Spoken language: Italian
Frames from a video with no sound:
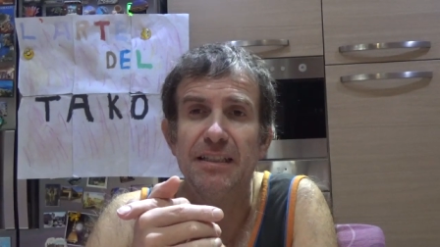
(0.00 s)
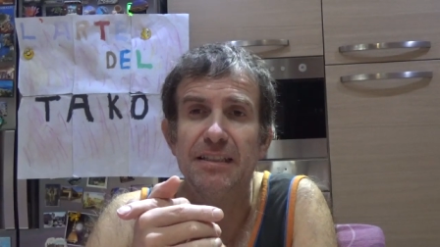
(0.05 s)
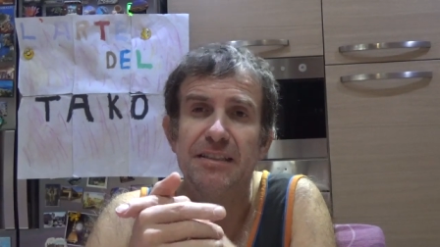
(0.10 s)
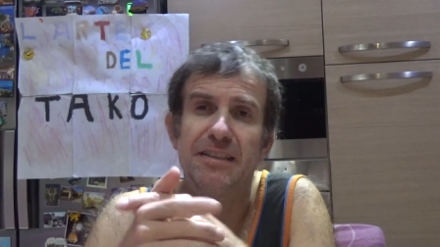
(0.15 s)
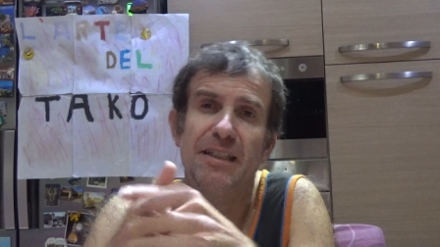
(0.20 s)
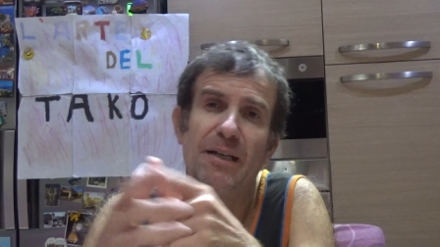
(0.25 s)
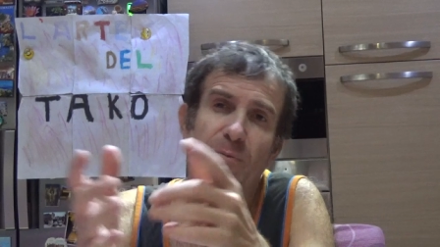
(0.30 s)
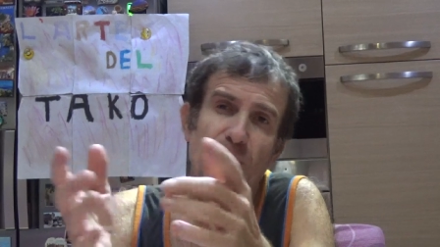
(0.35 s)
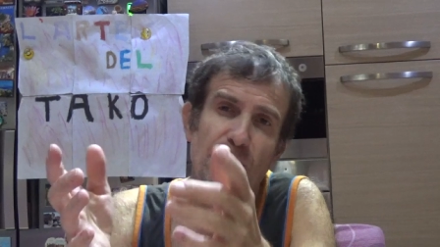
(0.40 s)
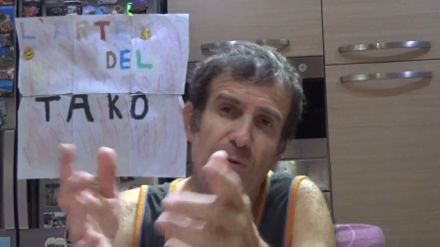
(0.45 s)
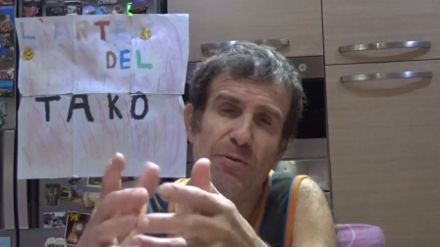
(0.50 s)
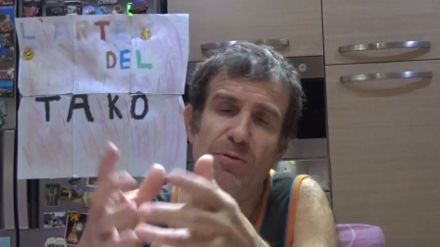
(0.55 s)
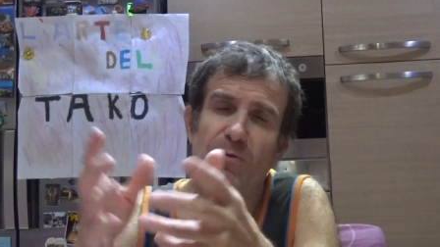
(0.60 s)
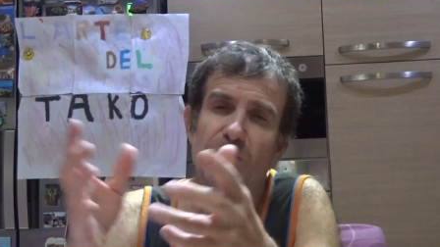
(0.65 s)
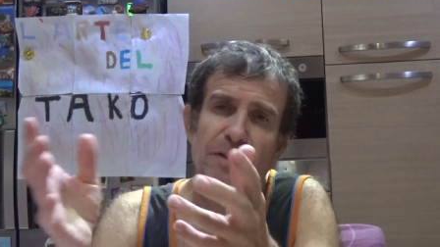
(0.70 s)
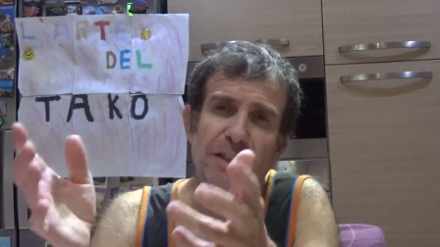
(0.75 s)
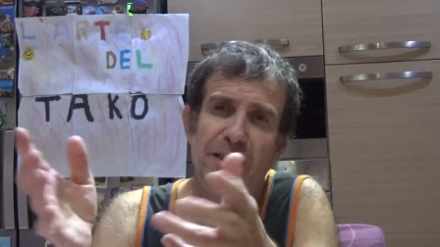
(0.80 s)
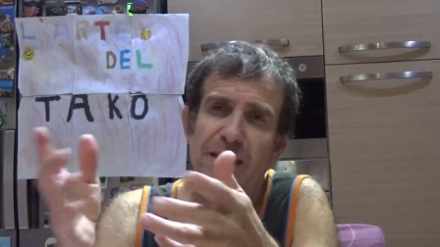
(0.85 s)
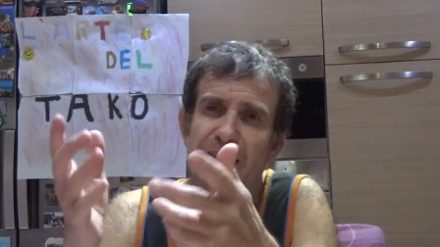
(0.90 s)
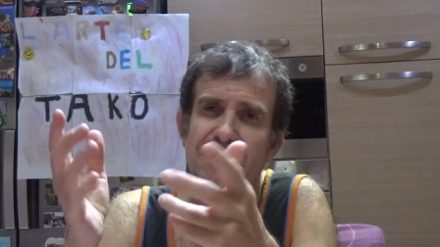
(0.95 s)
e siamo,
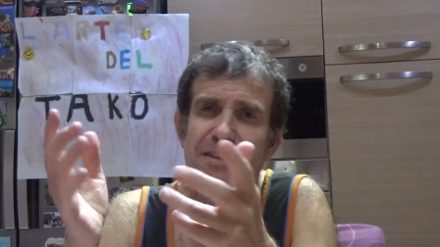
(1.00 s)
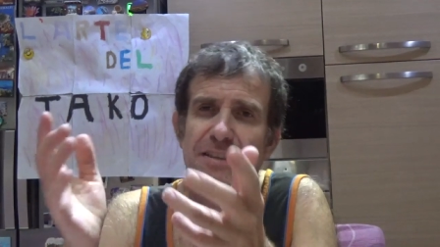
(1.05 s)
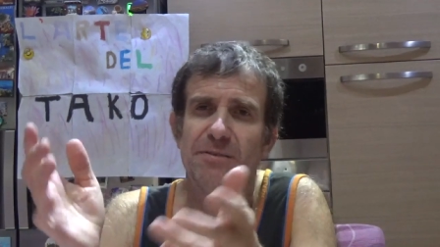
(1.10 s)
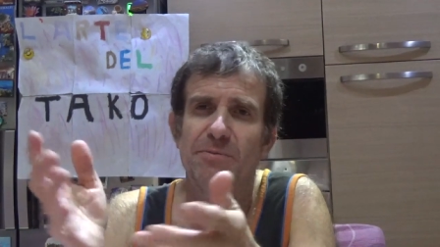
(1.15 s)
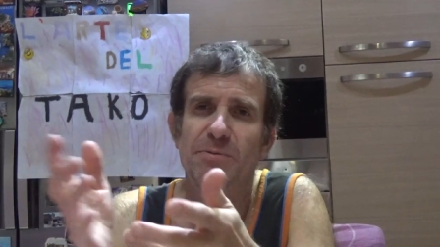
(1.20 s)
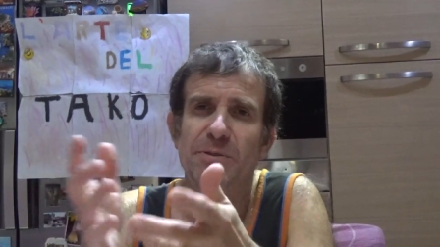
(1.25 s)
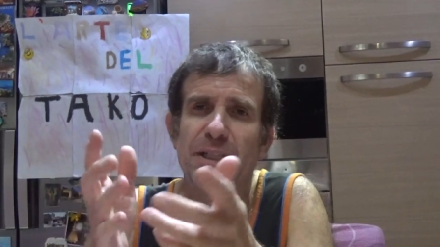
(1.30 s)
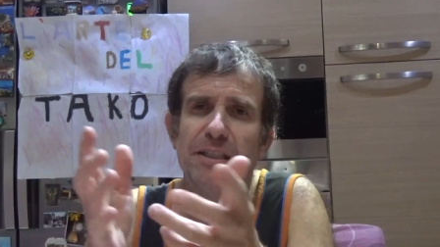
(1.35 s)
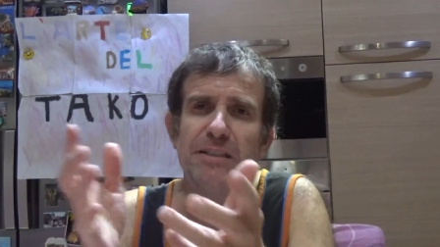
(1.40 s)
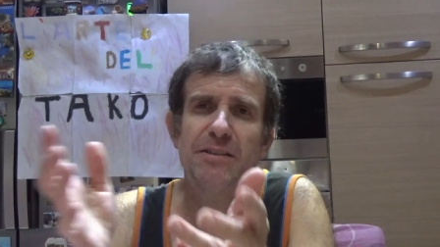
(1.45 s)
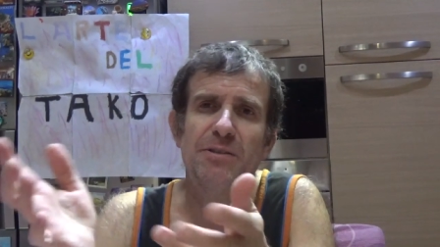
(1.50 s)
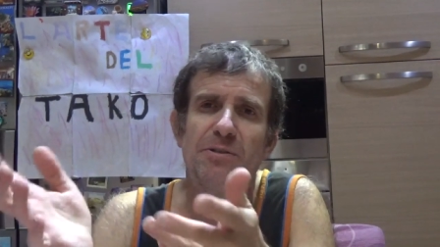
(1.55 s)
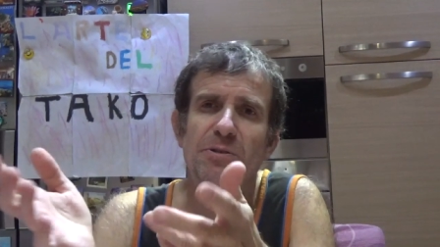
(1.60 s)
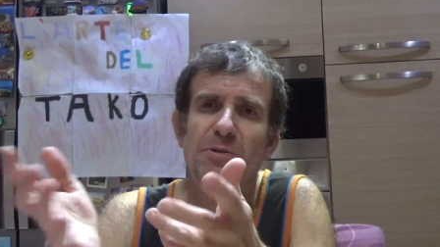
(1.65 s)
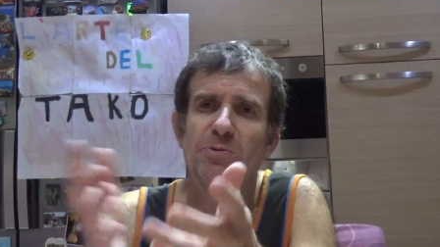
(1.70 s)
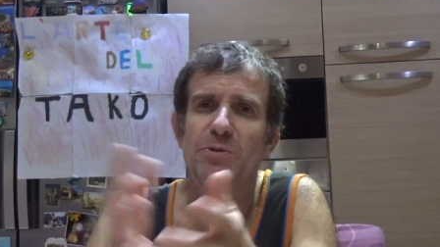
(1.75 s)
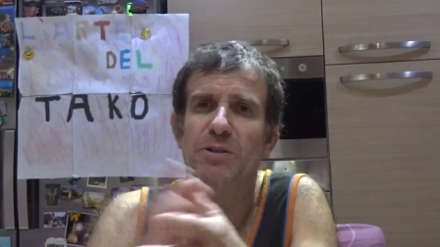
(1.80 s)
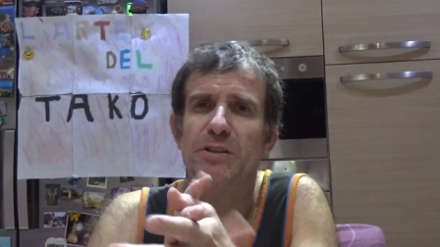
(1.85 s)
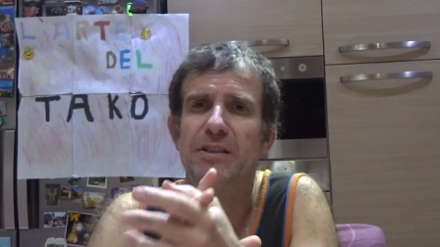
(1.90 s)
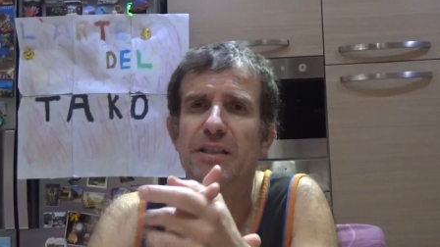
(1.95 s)
beh, siamo, andati
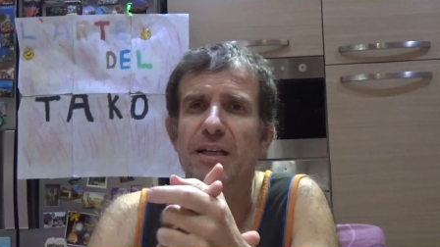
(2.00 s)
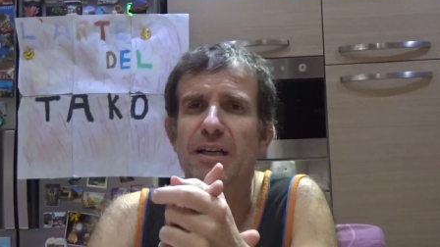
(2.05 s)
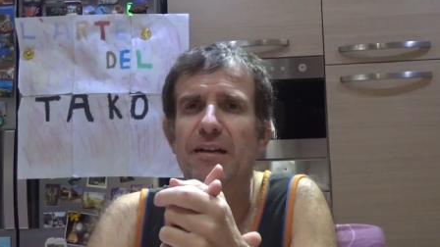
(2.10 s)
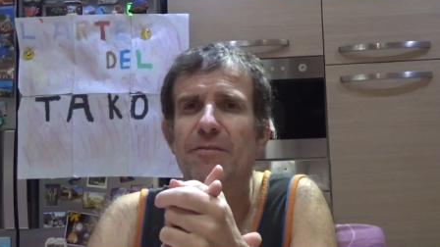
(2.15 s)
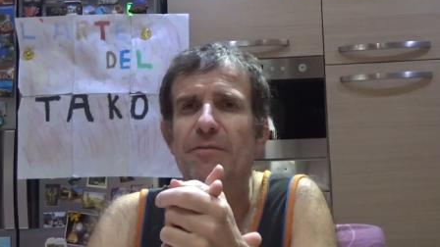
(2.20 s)
Luisa